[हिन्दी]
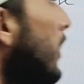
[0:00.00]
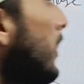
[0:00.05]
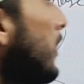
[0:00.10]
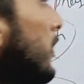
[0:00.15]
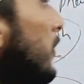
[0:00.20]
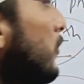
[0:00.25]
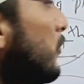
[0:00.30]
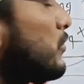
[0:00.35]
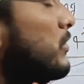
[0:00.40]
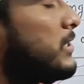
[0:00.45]
होगा
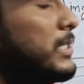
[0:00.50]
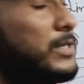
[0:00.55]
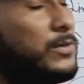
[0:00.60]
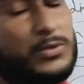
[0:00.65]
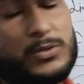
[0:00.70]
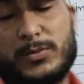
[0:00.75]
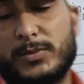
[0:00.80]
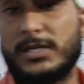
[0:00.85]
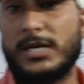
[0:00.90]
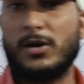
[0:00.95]

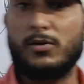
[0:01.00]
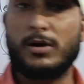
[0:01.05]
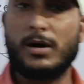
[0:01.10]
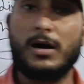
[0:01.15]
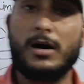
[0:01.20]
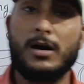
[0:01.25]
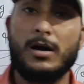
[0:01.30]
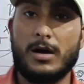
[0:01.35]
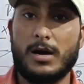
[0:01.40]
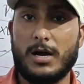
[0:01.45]
उससे उसमें क्या
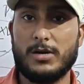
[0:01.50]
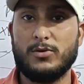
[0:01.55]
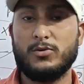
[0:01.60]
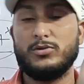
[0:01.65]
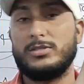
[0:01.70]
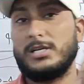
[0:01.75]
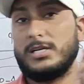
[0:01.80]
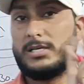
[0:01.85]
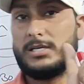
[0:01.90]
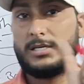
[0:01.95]
होगा
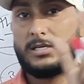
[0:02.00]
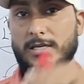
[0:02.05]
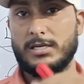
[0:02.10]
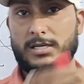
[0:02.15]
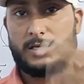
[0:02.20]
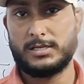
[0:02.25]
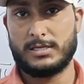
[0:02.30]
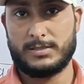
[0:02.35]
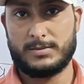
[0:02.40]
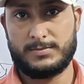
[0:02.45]
अंडोसर्ग
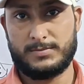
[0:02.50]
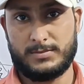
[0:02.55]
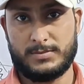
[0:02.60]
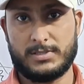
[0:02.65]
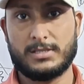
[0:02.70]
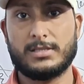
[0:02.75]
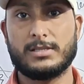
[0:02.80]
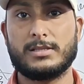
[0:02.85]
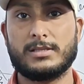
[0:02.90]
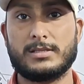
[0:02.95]

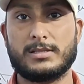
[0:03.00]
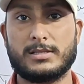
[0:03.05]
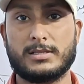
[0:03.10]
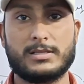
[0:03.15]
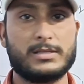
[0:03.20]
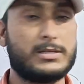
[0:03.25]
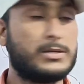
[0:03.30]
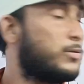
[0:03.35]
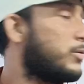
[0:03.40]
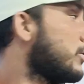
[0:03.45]

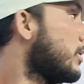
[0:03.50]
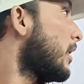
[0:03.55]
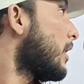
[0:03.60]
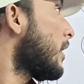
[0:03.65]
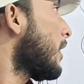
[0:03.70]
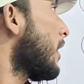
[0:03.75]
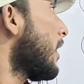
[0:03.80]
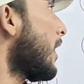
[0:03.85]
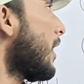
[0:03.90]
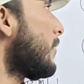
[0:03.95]

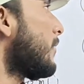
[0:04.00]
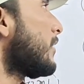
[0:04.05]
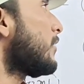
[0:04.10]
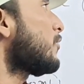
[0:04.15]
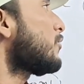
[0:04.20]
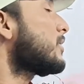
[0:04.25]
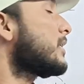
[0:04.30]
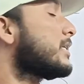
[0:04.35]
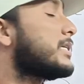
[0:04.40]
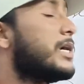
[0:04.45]
होगा अब
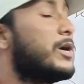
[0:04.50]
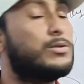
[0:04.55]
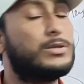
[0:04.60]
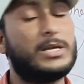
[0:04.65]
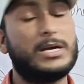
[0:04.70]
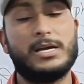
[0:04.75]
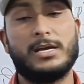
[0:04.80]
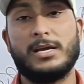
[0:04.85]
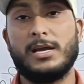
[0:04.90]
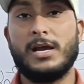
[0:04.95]
अंडोसर्ग क्या
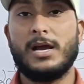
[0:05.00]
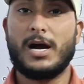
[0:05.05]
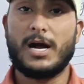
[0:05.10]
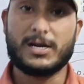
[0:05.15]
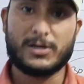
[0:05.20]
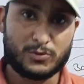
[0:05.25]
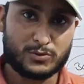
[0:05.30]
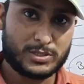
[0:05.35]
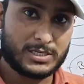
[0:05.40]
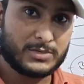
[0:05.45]
होता है
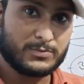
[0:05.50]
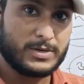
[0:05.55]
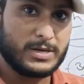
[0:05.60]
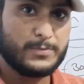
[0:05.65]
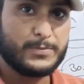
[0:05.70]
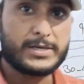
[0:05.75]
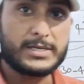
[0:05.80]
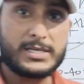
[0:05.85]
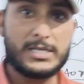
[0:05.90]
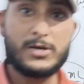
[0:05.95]
अंडोसर्ग
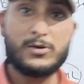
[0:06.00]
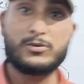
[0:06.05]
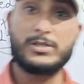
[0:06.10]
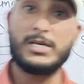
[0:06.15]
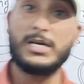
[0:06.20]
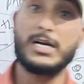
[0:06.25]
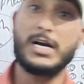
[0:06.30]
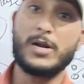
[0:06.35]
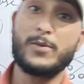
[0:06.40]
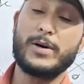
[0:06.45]
वह प्रक्रिया
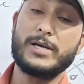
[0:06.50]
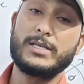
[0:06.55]
होती है